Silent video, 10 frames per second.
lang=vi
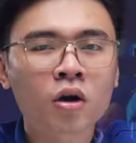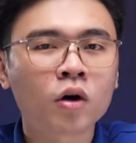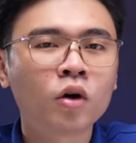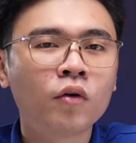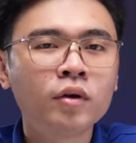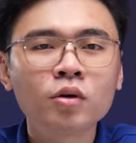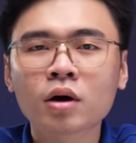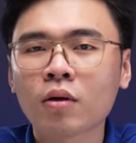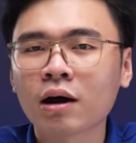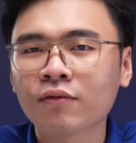còn đối với nhu
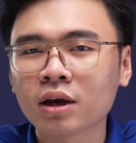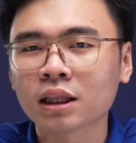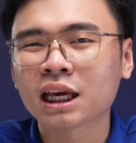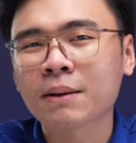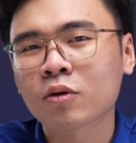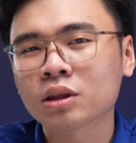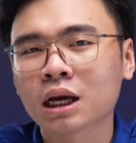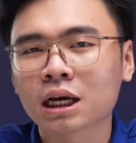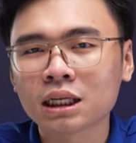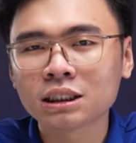cầu làm việc thì anh em có thể
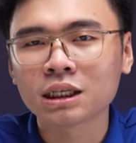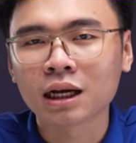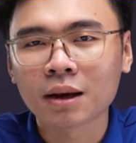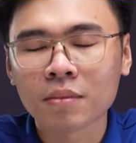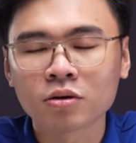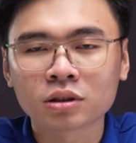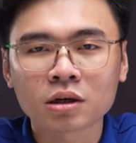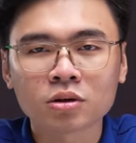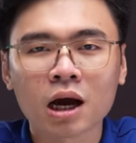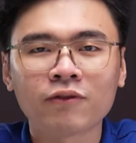cân chỉnh lại màu
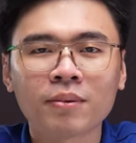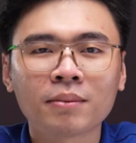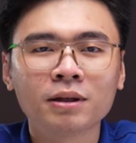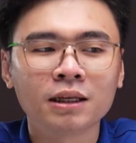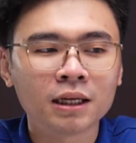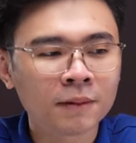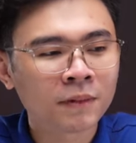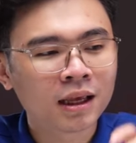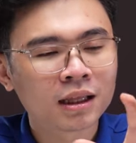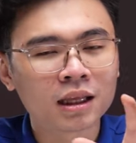sao cho hợp với mắt nhìn nhất
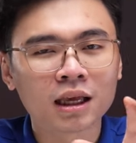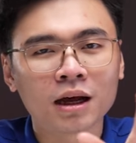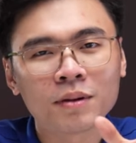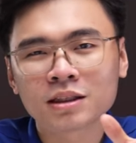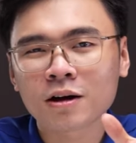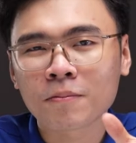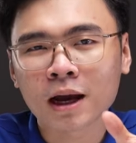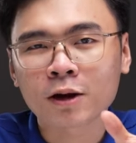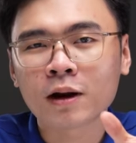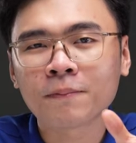thì ở à, bên trong
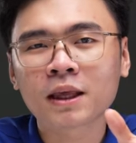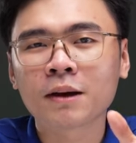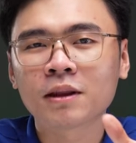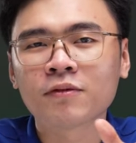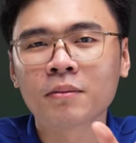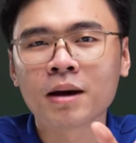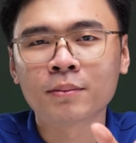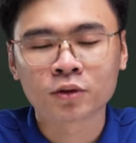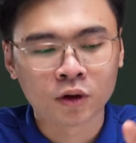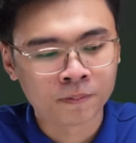máy cũng đã tích hợp thêm phần
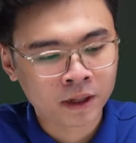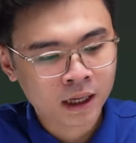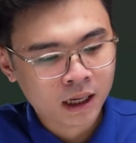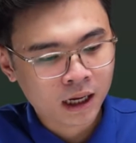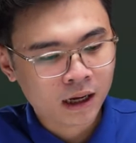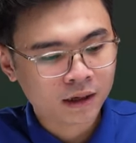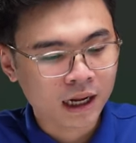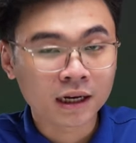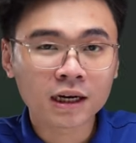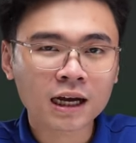mềm rồi à,
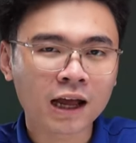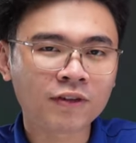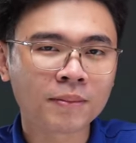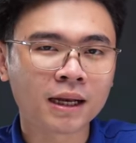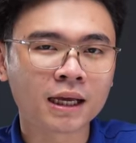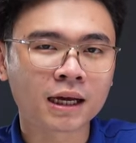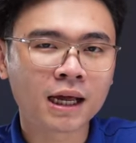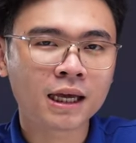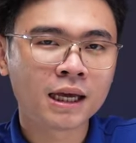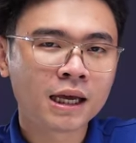để đỡ cái phần màn hình ở
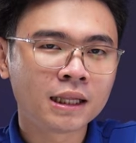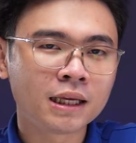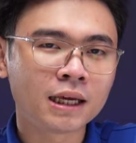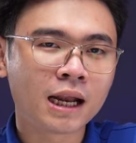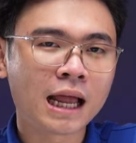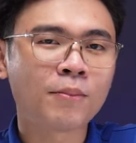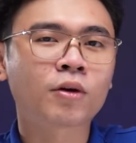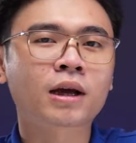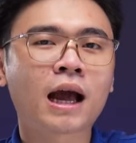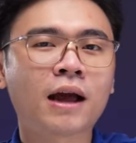đây thì à, là
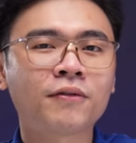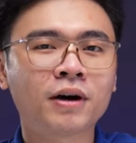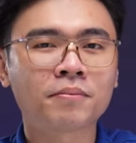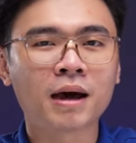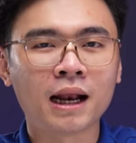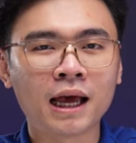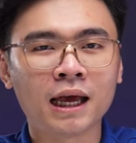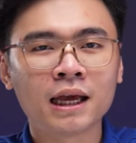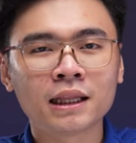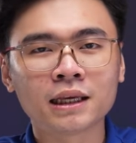một cái phần bản
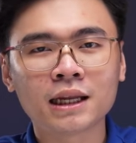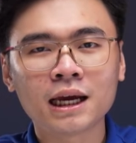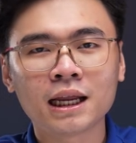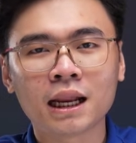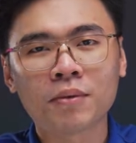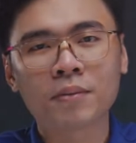lề thì đây là